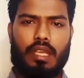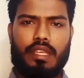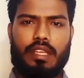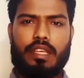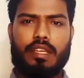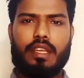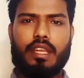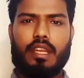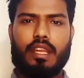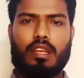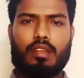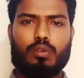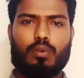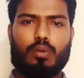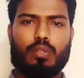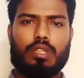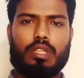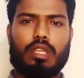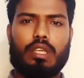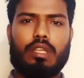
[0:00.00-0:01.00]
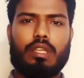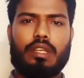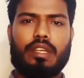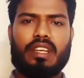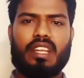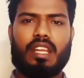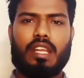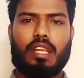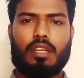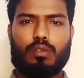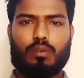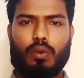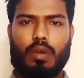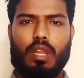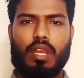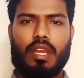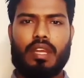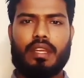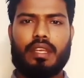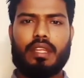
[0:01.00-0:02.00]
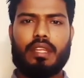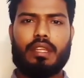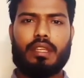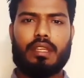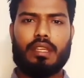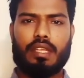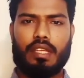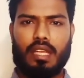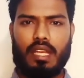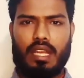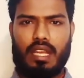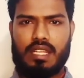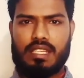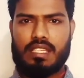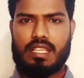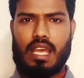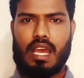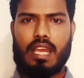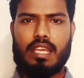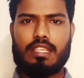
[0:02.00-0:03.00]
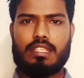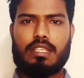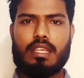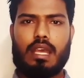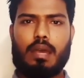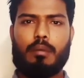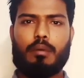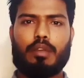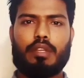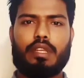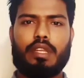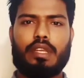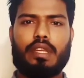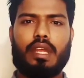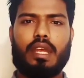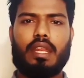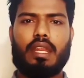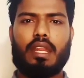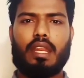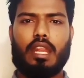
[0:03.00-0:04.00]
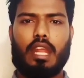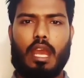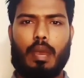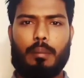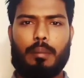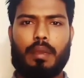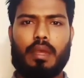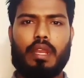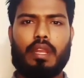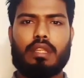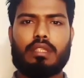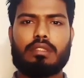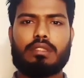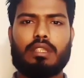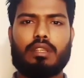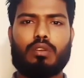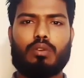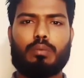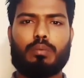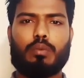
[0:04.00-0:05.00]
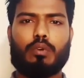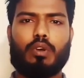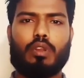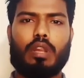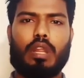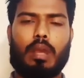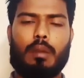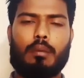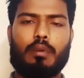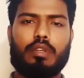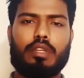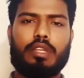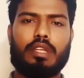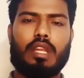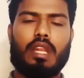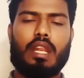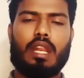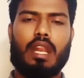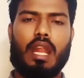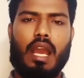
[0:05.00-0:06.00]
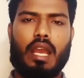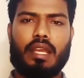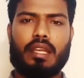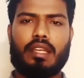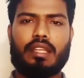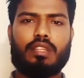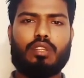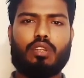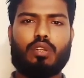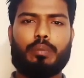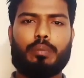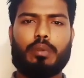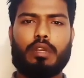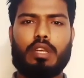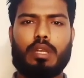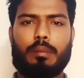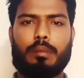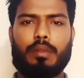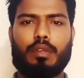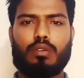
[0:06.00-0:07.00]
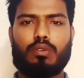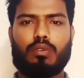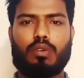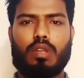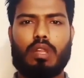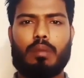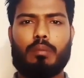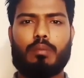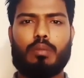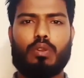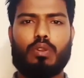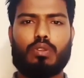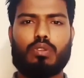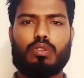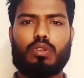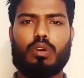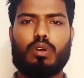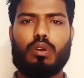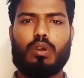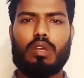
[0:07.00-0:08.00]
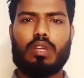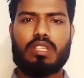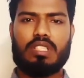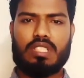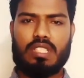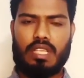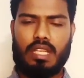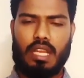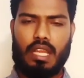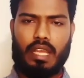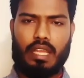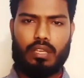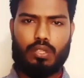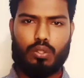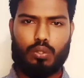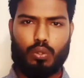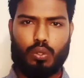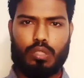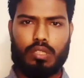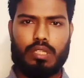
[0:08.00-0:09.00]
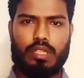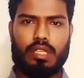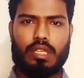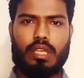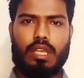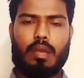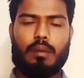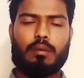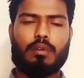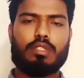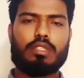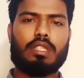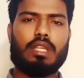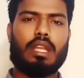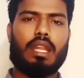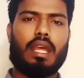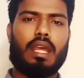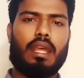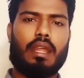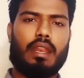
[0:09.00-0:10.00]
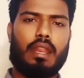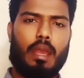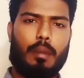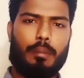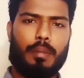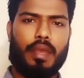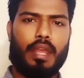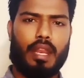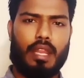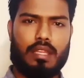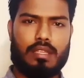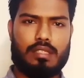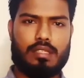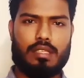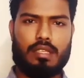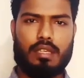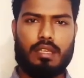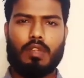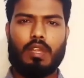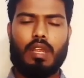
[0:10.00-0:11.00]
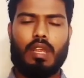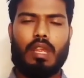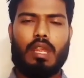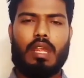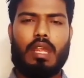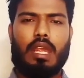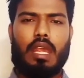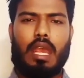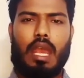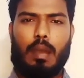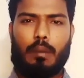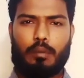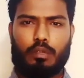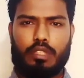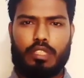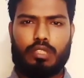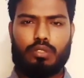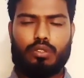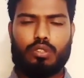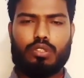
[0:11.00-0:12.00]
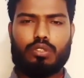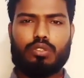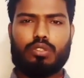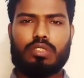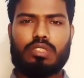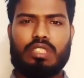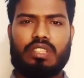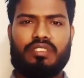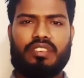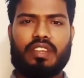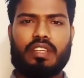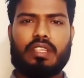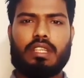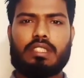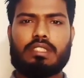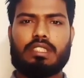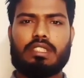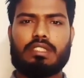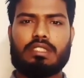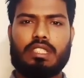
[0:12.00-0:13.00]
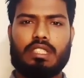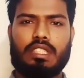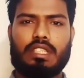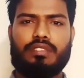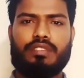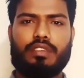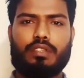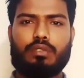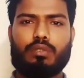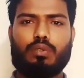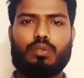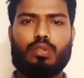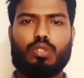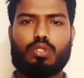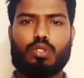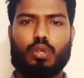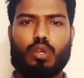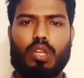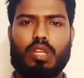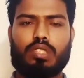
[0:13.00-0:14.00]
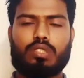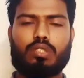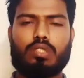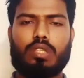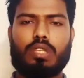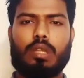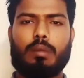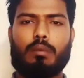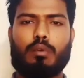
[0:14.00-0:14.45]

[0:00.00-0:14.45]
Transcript: এই নিডেলের গতি নিডেলের কোয়ালিটি নিডেলের সাইজ এবং নিডেলের অ্যাপিয়ারেন্সের উপর এবং নিডেলের আকৃতির উপরে ডিপেন্ড করে মূলত সেলাইয়ের শক্তি এবং সেলাইয়ের অ্যাপিয়ারেন্স এবং কিছু কিছু ডিফেক্ট আছে যে ডিফেক্টগুলো সরাসরি